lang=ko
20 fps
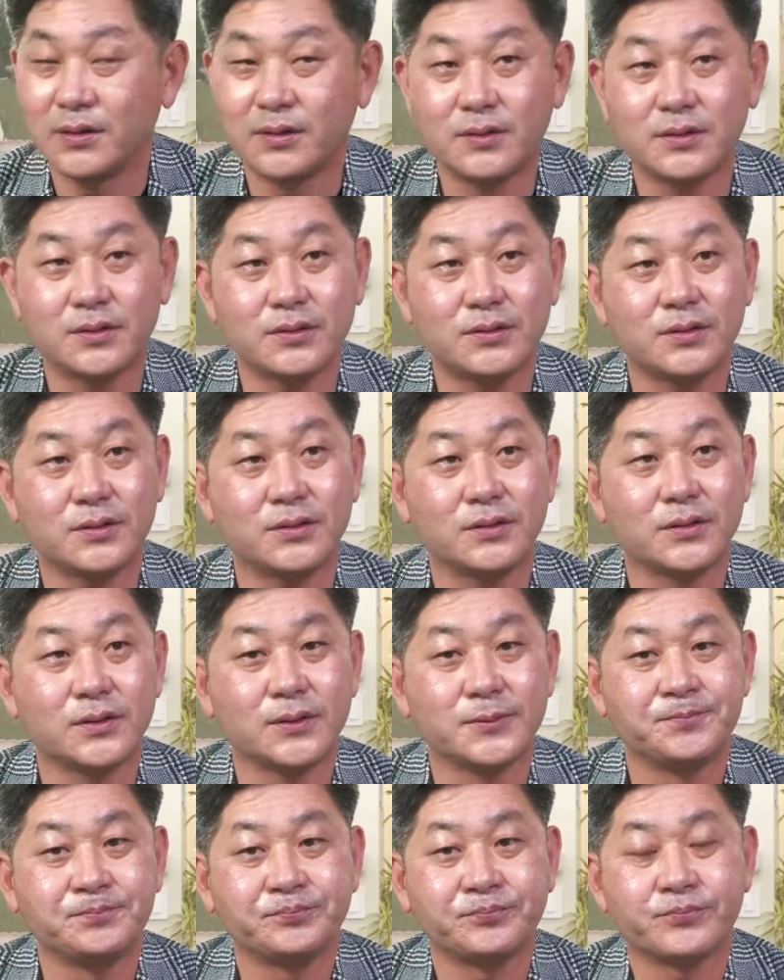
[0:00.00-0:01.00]
이제
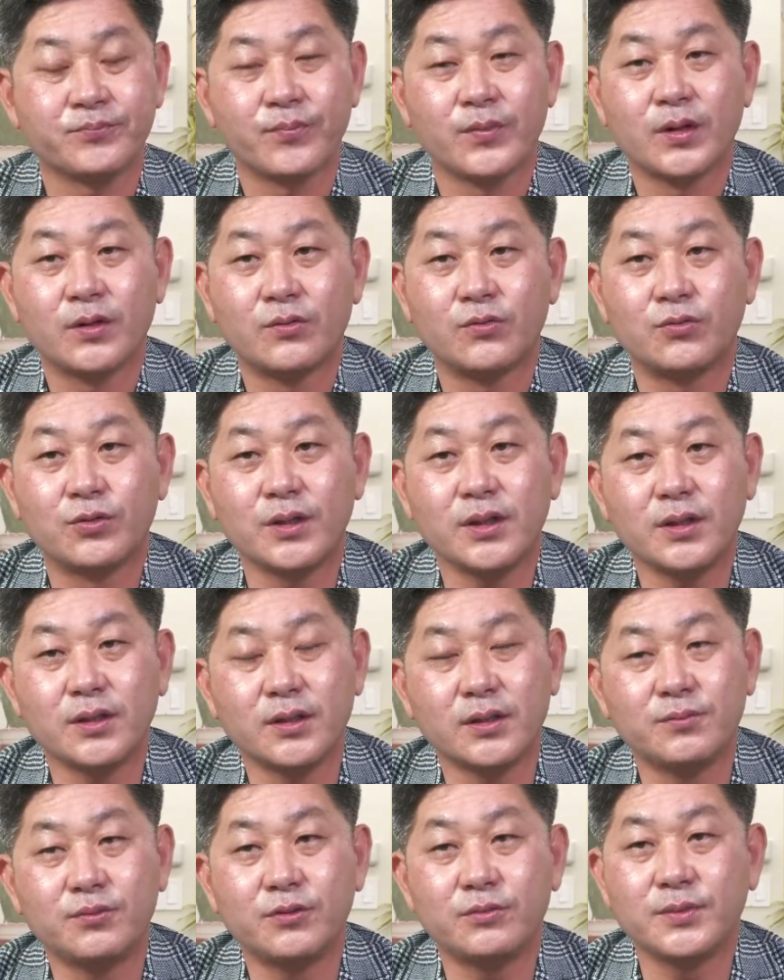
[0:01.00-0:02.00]
우리가
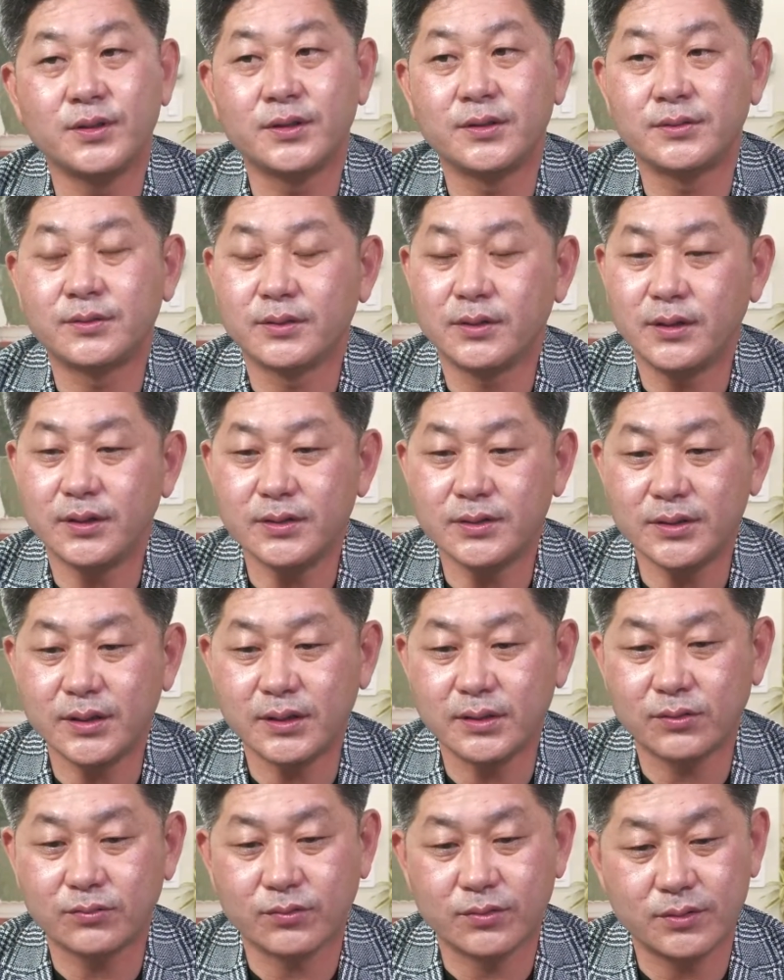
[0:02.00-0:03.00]
이래 보면 이런
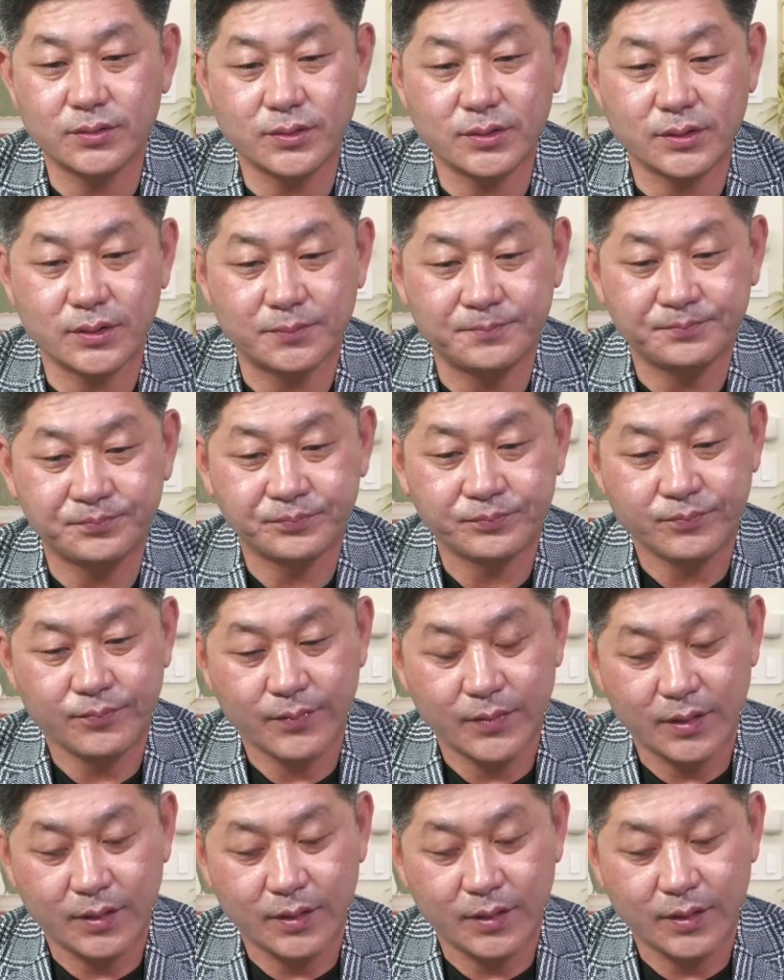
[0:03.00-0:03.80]
생각 들지.